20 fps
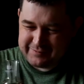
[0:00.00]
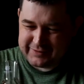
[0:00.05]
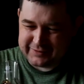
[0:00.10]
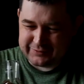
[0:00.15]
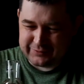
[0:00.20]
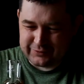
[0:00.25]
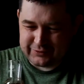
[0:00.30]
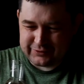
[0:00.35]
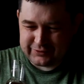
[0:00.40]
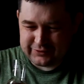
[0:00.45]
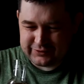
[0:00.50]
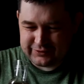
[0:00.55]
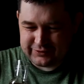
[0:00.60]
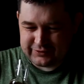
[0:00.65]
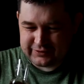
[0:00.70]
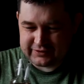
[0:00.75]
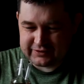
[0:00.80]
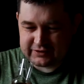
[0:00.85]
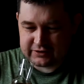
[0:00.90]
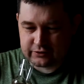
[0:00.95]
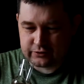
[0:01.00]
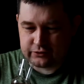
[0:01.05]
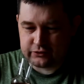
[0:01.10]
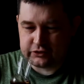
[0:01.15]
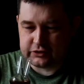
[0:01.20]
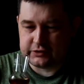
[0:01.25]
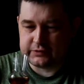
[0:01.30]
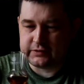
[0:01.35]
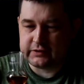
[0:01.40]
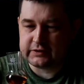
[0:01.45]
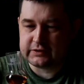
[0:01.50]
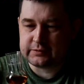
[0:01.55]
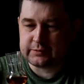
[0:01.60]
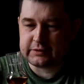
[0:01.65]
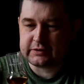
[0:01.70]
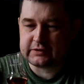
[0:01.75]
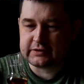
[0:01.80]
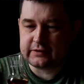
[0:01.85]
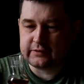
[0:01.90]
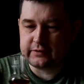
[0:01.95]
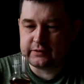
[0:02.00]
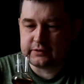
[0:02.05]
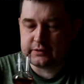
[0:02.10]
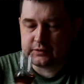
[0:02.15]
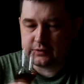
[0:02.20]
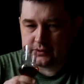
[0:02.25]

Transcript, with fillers: Посмотрим, что у нас сокровище Тифлиса представит.